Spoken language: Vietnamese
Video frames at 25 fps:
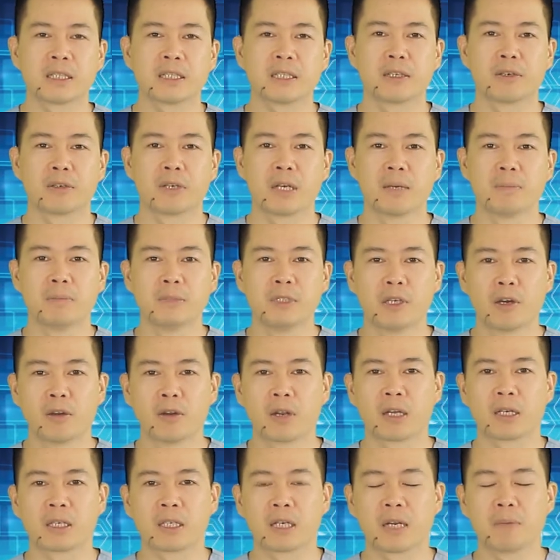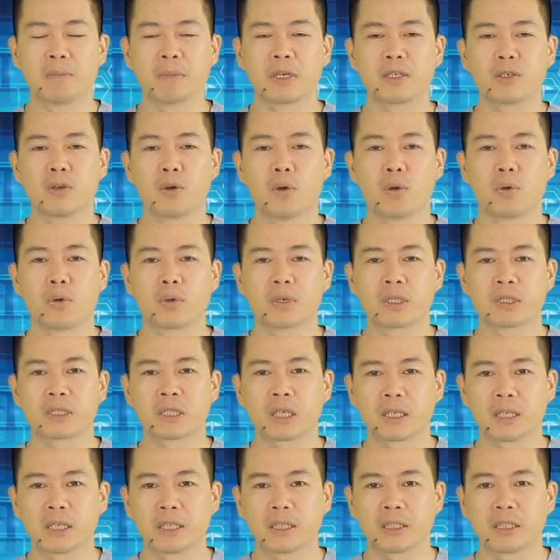đi tiểu đêm nhiều lần gây mất ngủ được
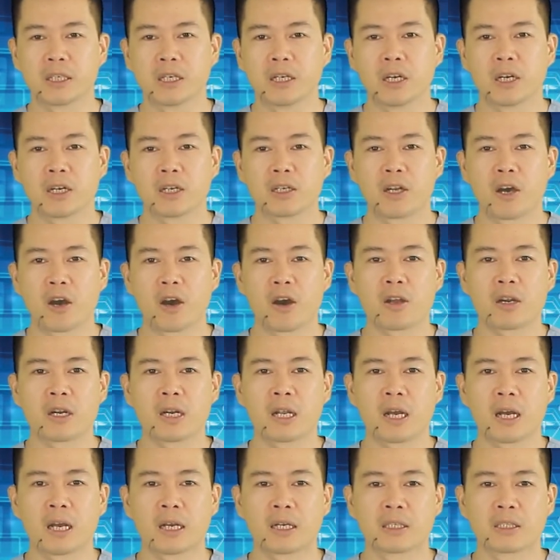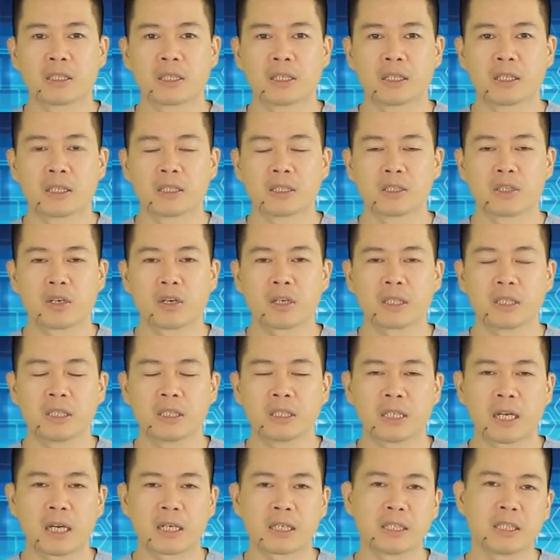xác định đó là do cái
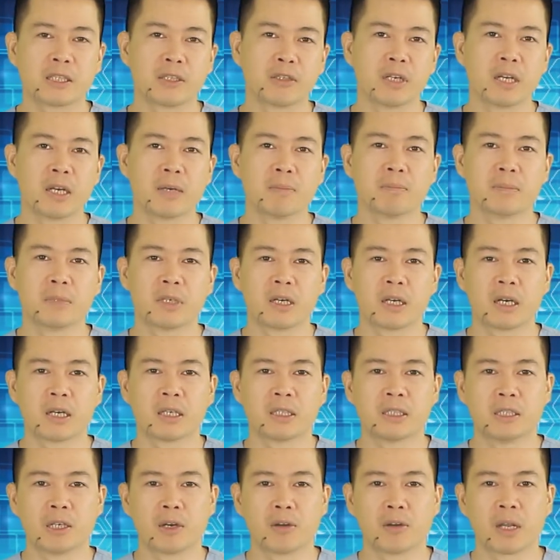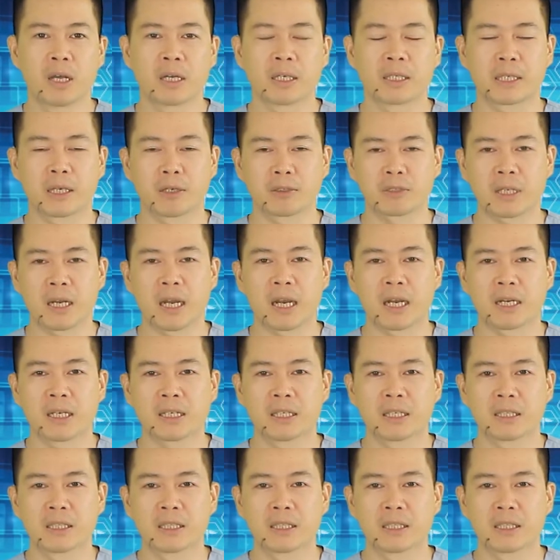tình trạng đi tiểu đêm nhiều lần kéo dài.